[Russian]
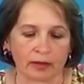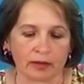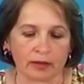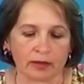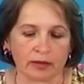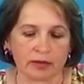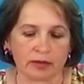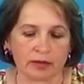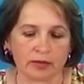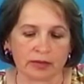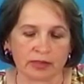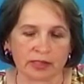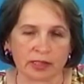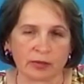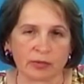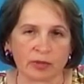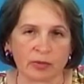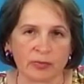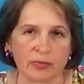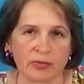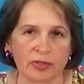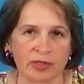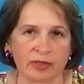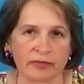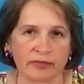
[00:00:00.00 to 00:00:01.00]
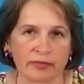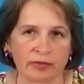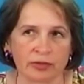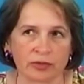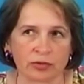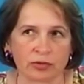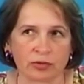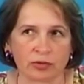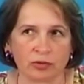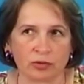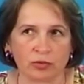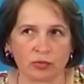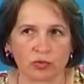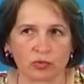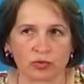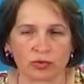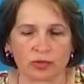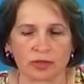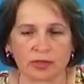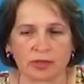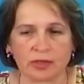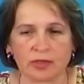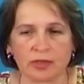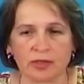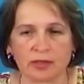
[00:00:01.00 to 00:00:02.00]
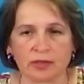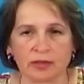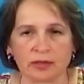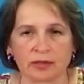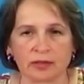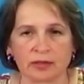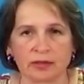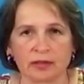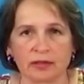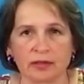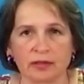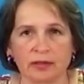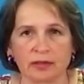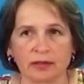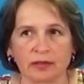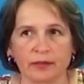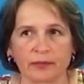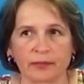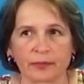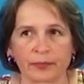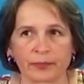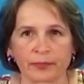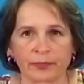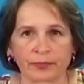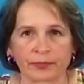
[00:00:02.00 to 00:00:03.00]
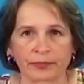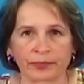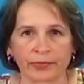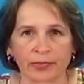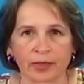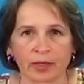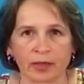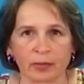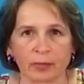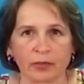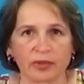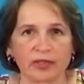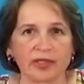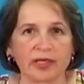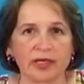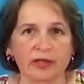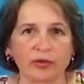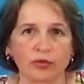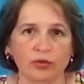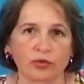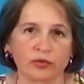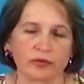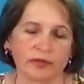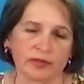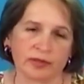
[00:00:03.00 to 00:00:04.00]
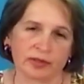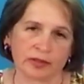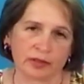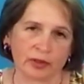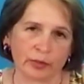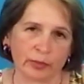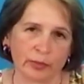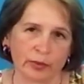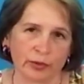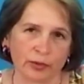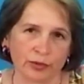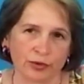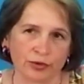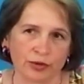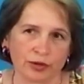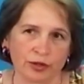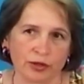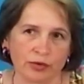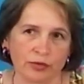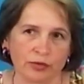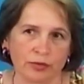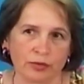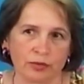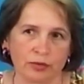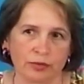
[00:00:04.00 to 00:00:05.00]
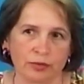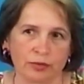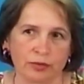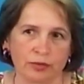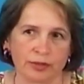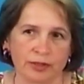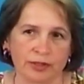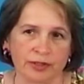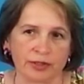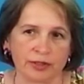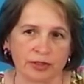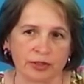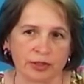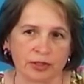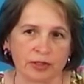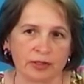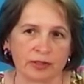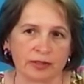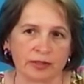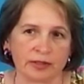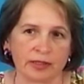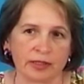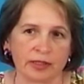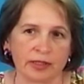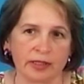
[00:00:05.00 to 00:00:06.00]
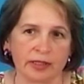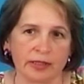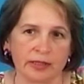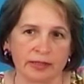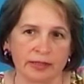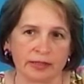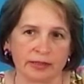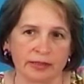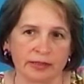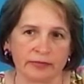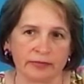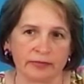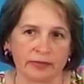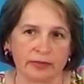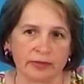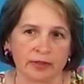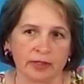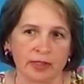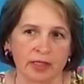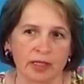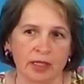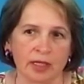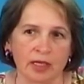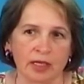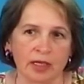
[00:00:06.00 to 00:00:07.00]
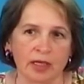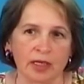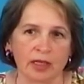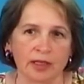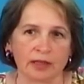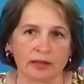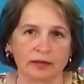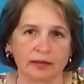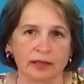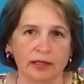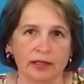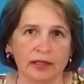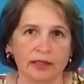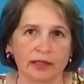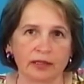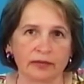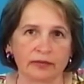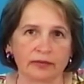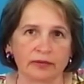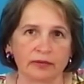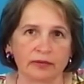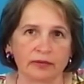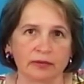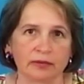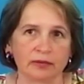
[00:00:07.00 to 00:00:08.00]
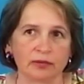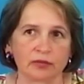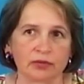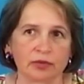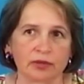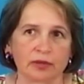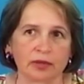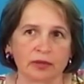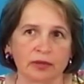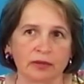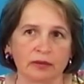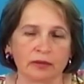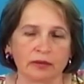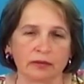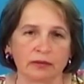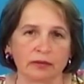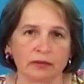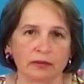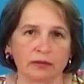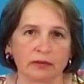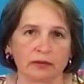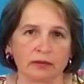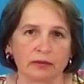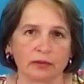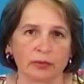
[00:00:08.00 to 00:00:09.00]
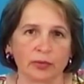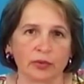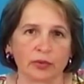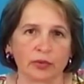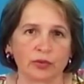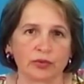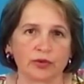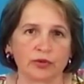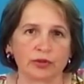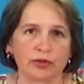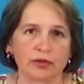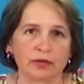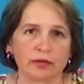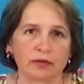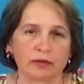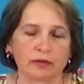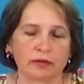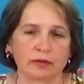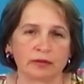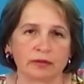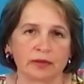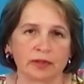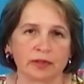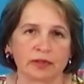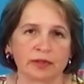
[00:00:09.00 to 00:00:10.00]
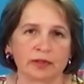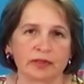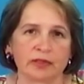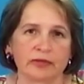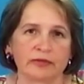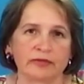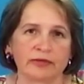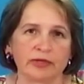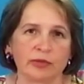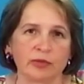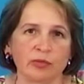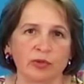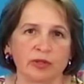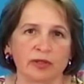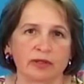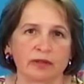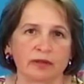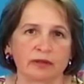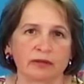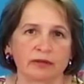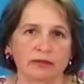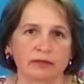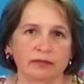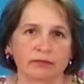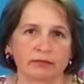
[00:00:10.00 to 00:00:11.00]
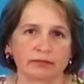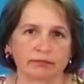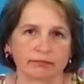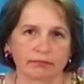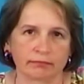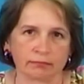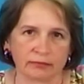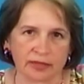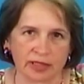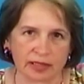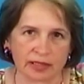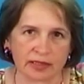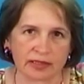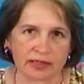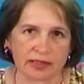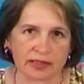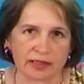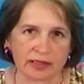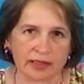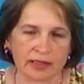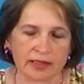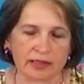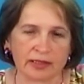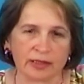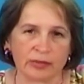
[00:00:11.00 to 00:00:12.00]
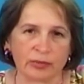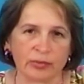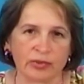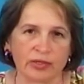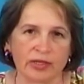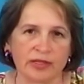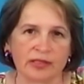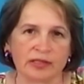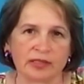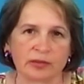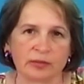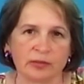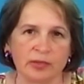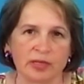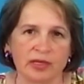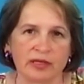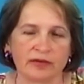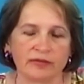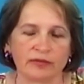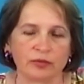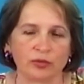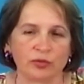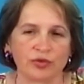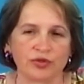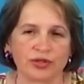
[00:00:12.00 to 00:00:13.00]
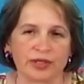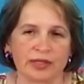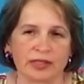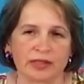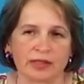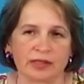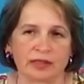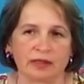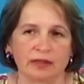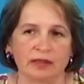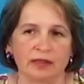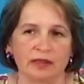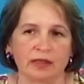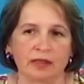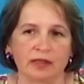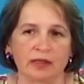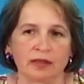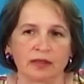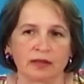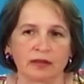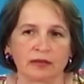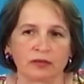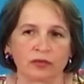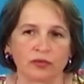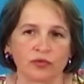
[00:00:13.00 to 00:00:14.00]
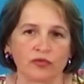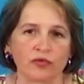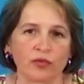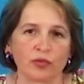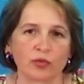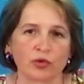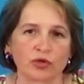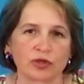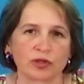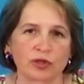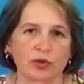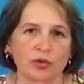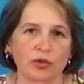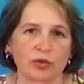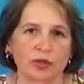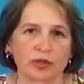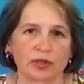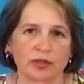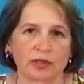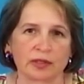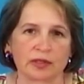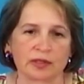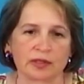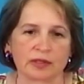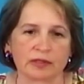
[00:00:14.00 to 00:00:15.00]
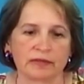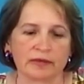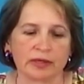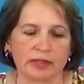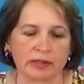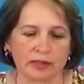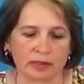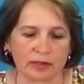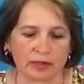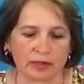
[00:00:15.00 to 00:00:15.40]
И самое первое, что нам нужно сделать, это подготовиться к получению разрешения на строительство. Для этого нужно а, получить так называемый градостроительный план земельного участка. Ну, его можно коротко называть